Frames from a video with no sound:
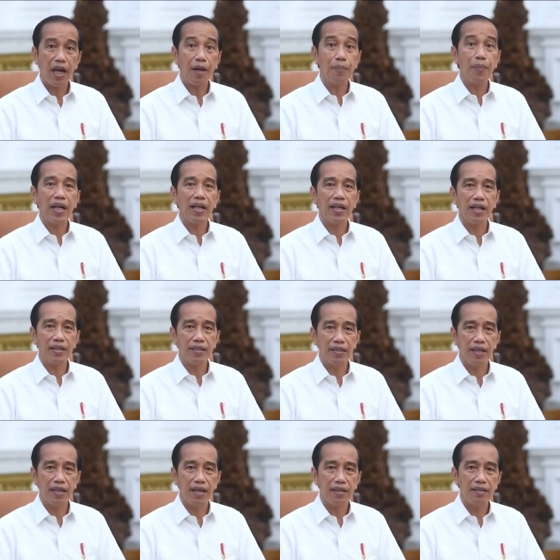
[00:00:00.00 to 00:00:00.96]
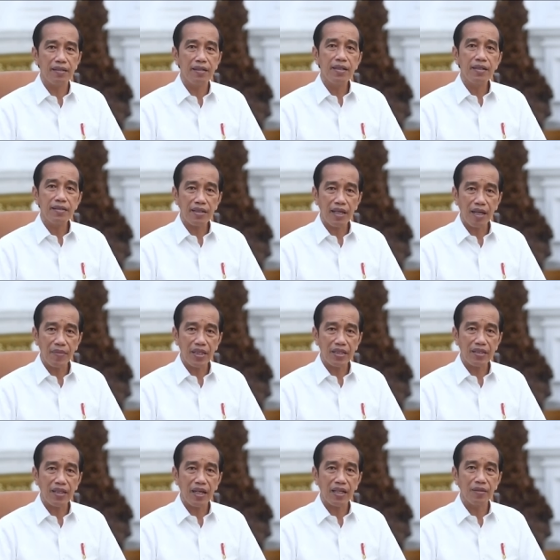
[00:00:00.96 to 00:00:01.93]
apalagi yang sama
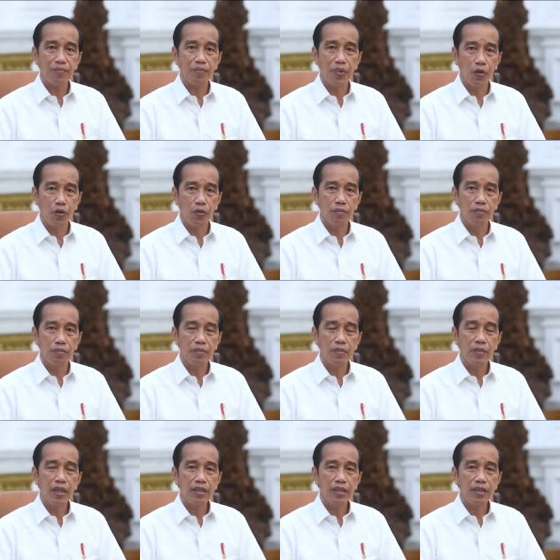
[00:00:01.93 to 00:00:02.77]
sekali belum